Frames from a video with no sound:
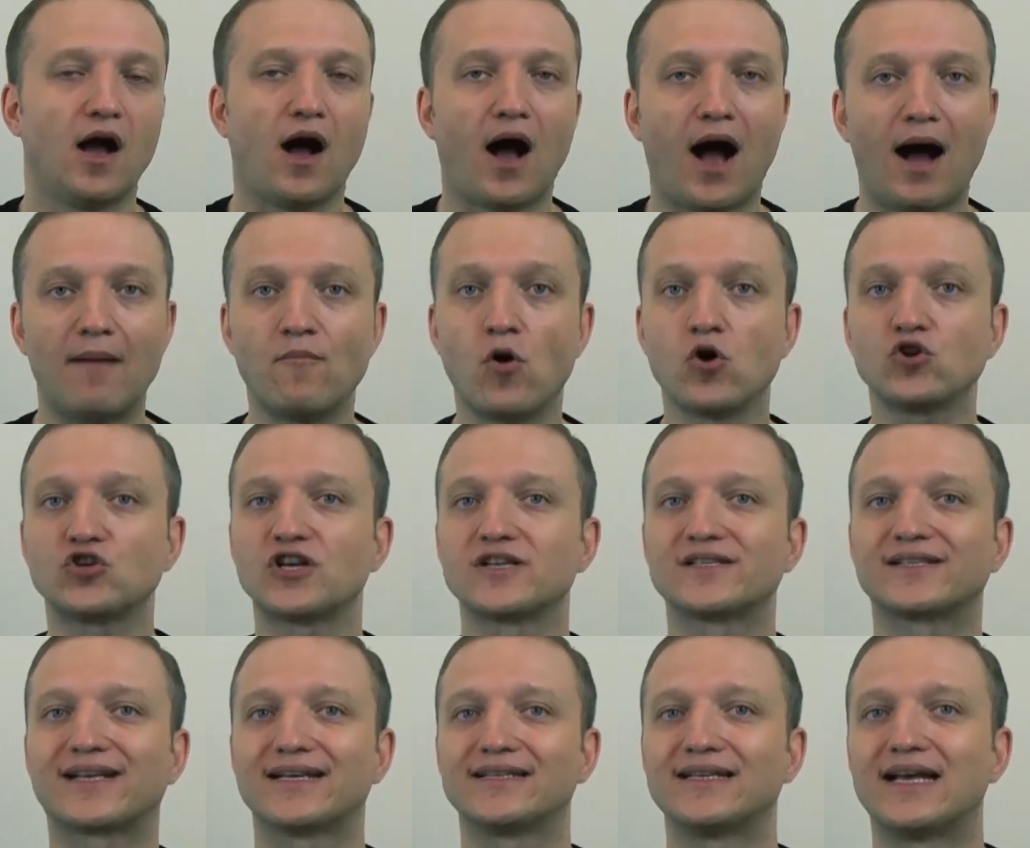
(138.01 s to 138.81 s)
А
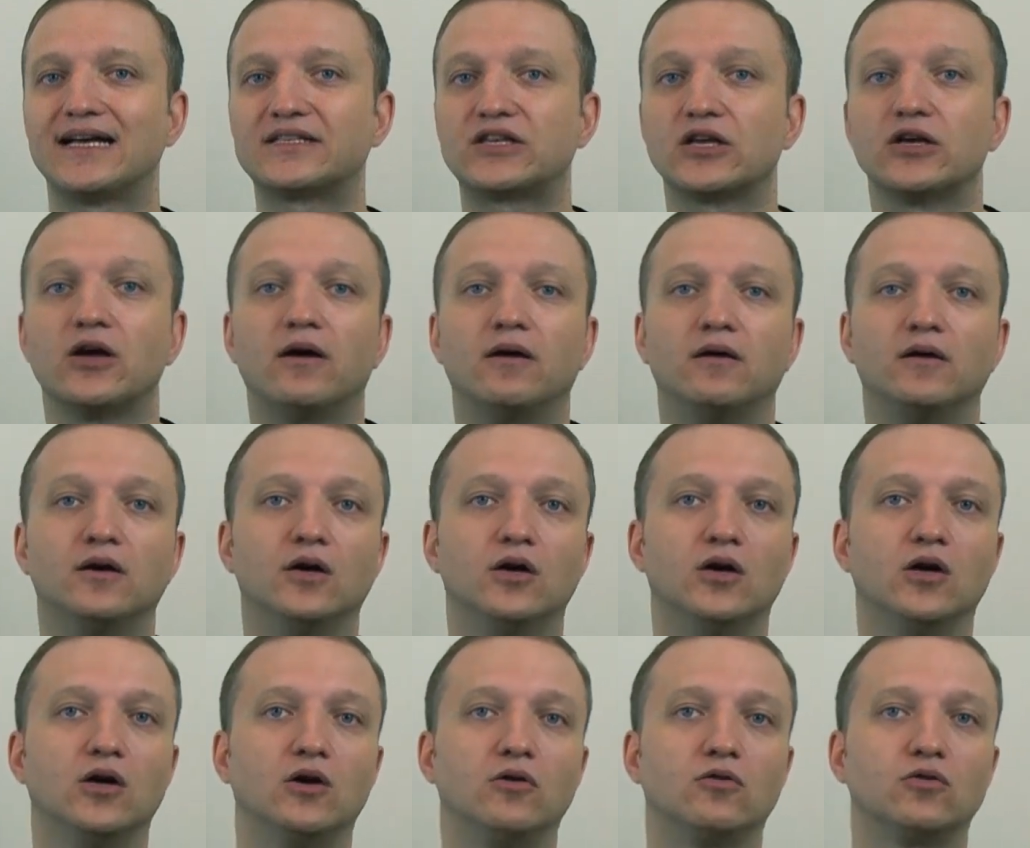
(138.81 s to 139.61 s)
можно сказать,
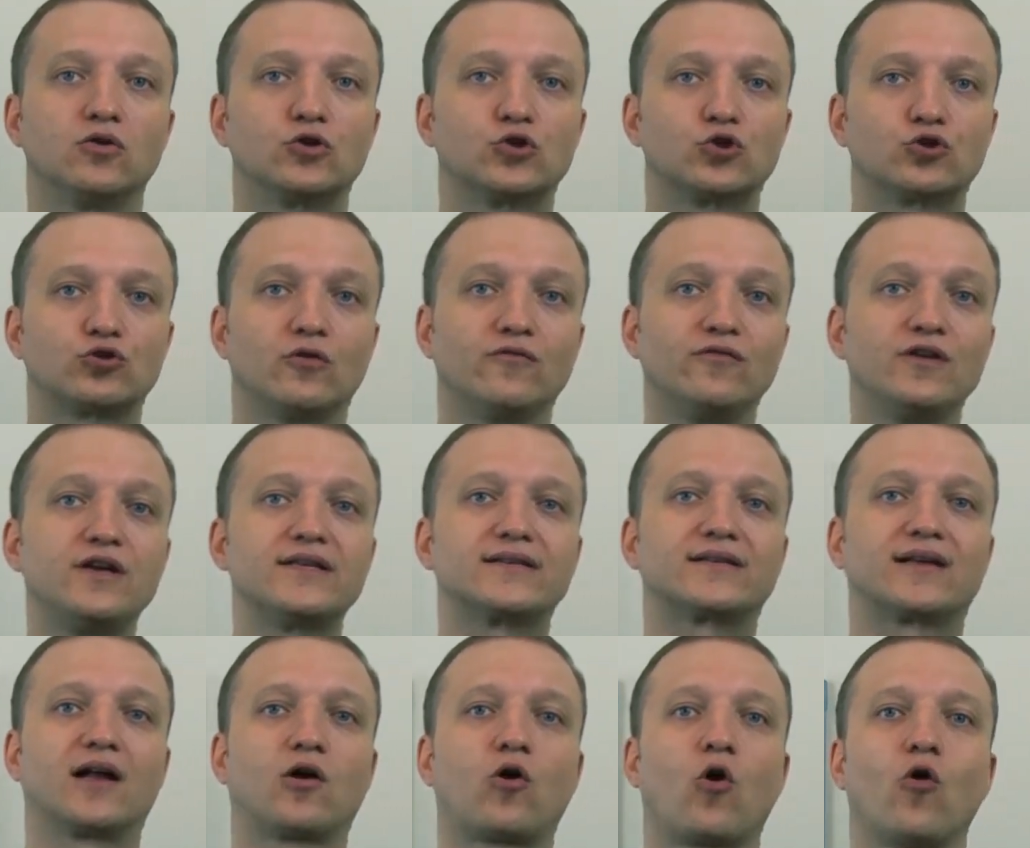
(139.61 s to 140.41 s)
э, что вы
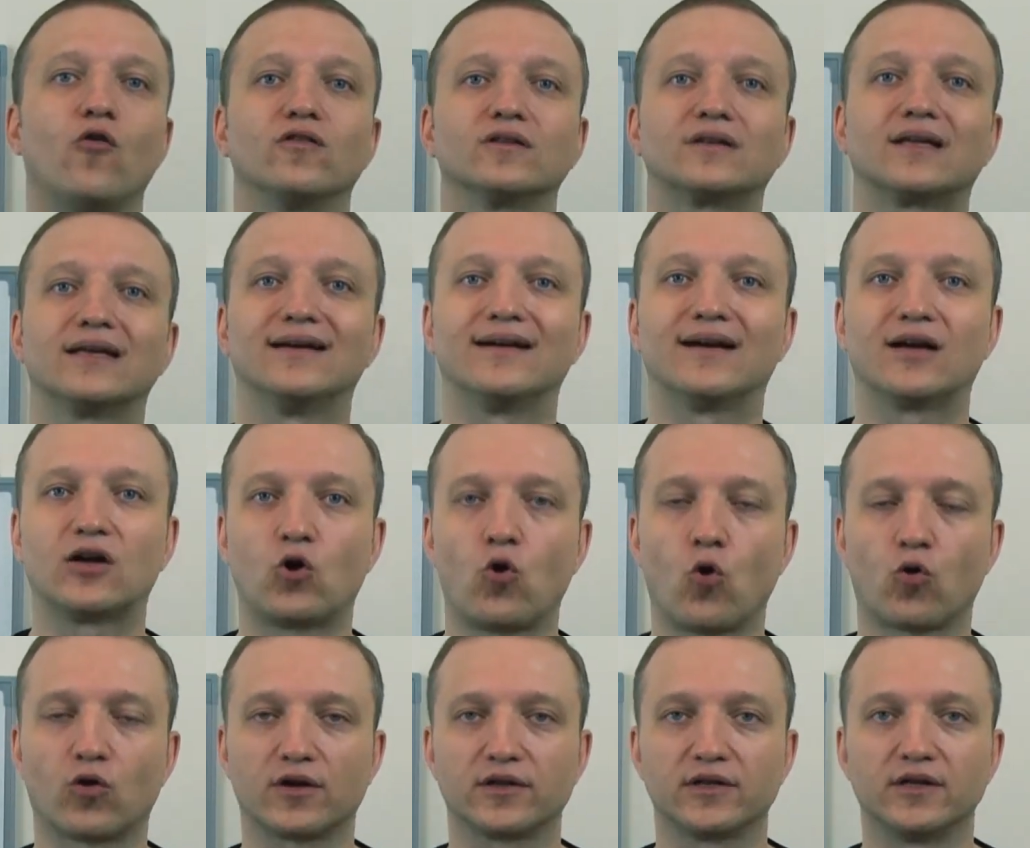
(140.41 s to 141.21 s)
из какого-то
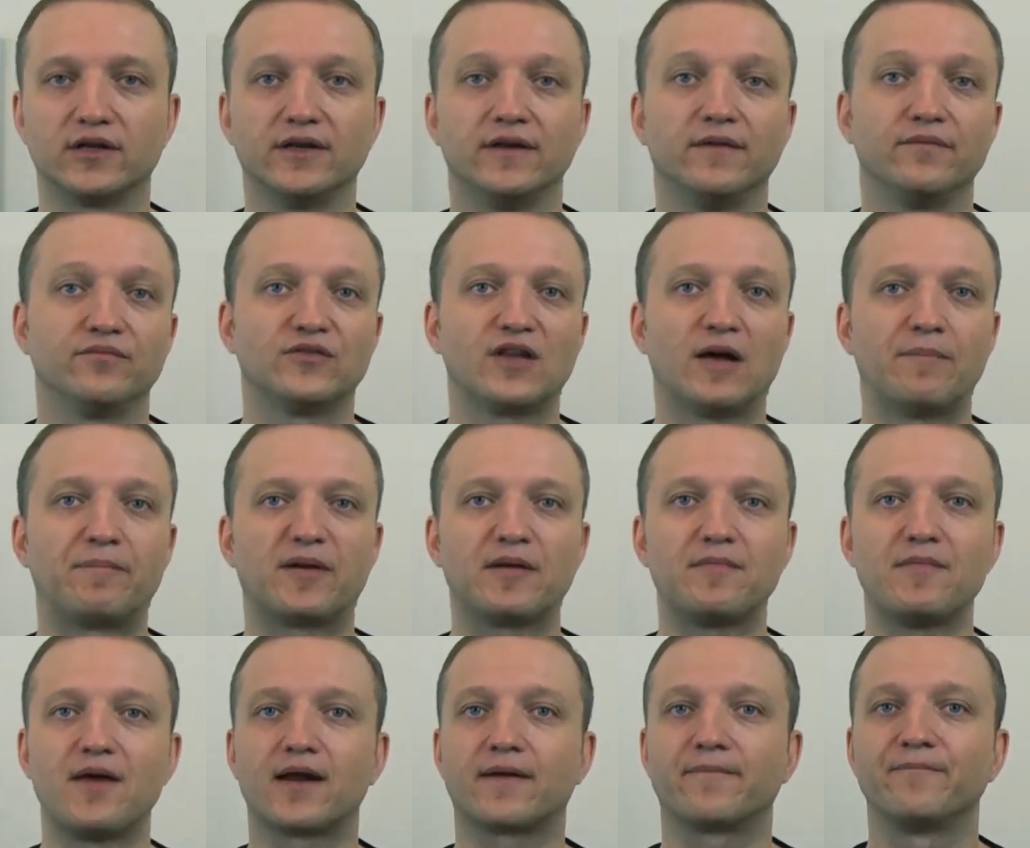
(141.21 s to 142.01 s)
города.
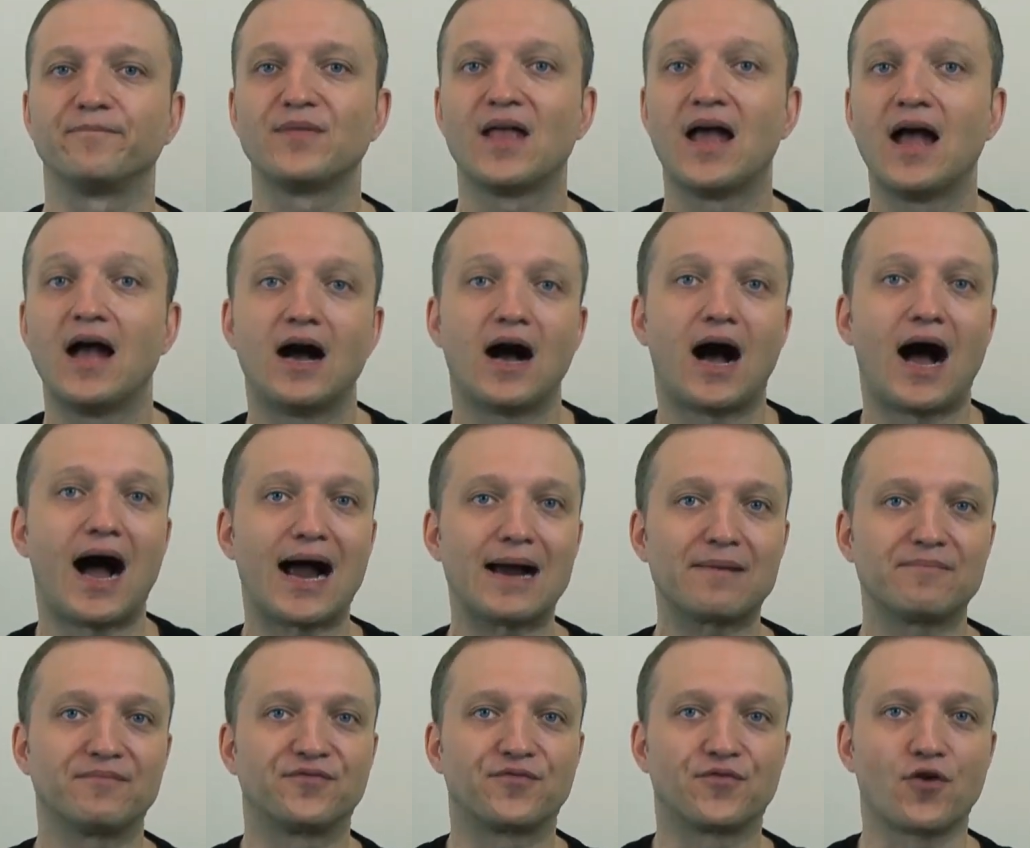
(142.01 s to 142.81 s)
Например,
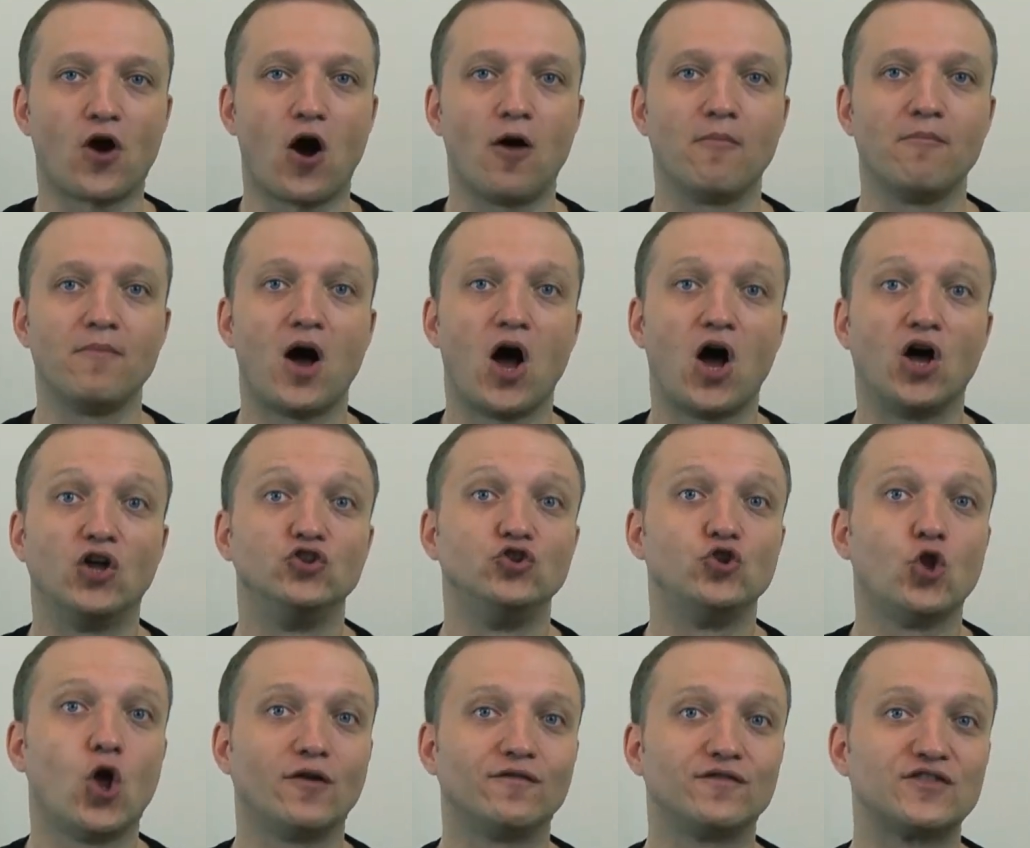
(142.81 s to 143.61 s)
I'm from
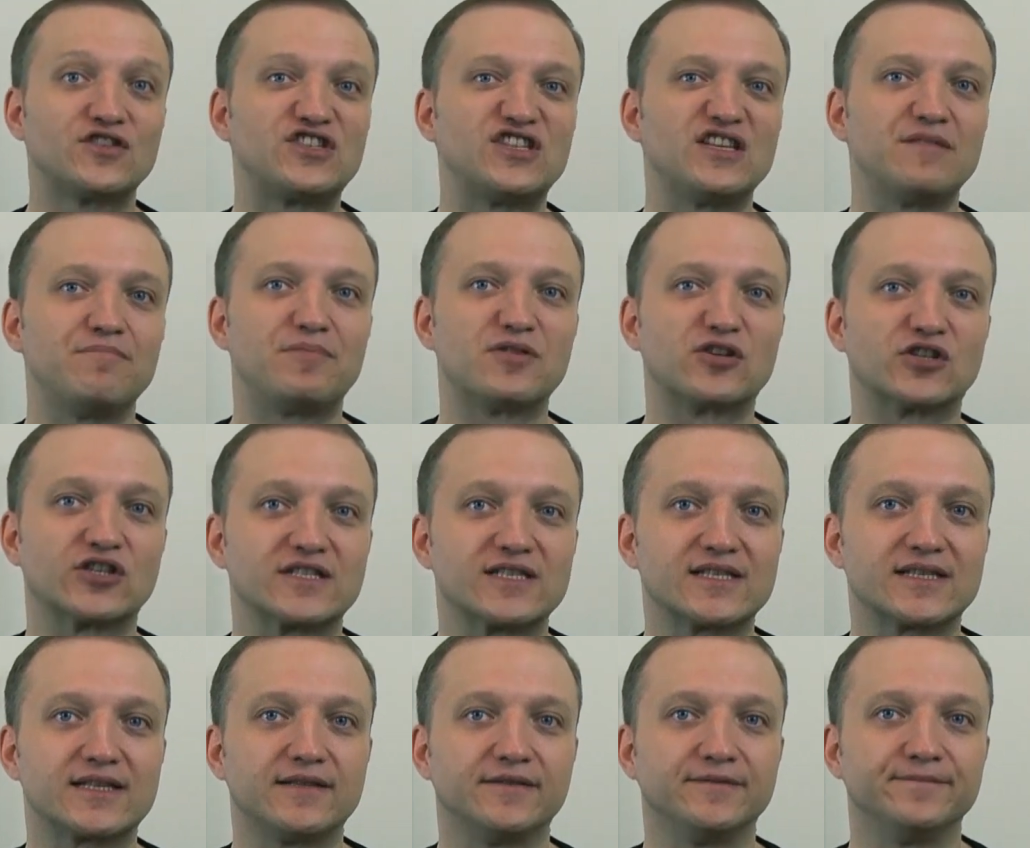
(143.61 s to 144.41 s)

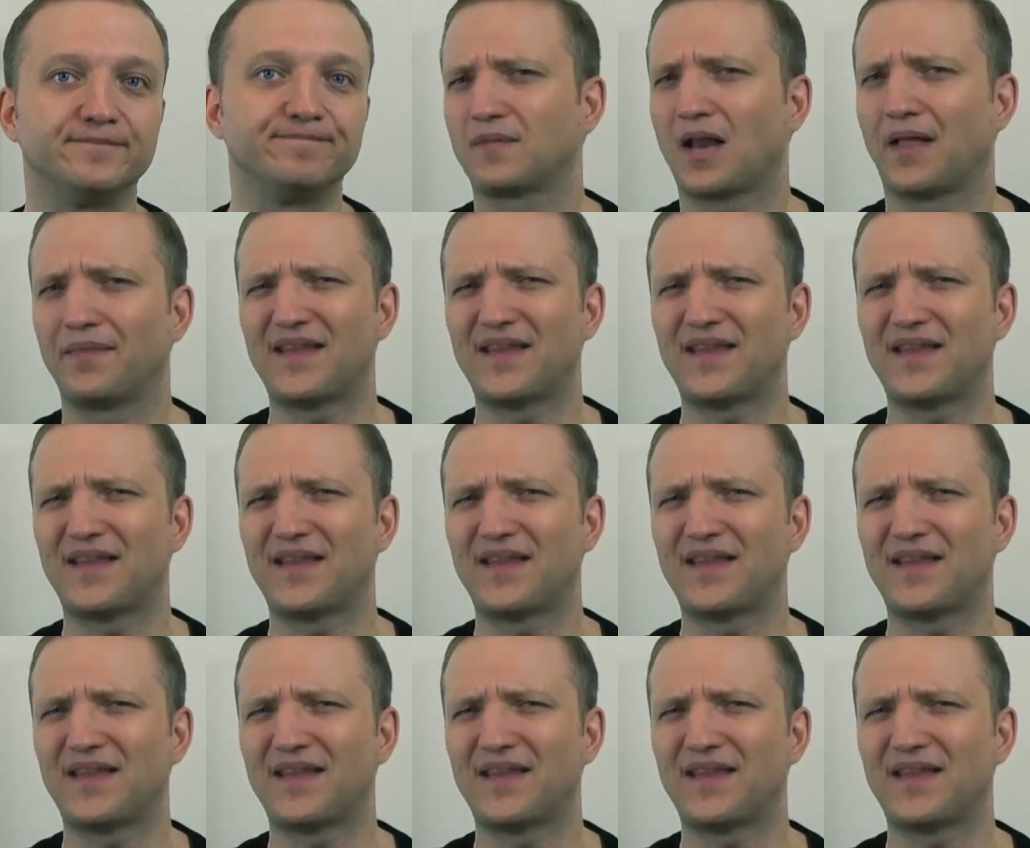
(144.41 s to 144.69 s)
Новосибирск.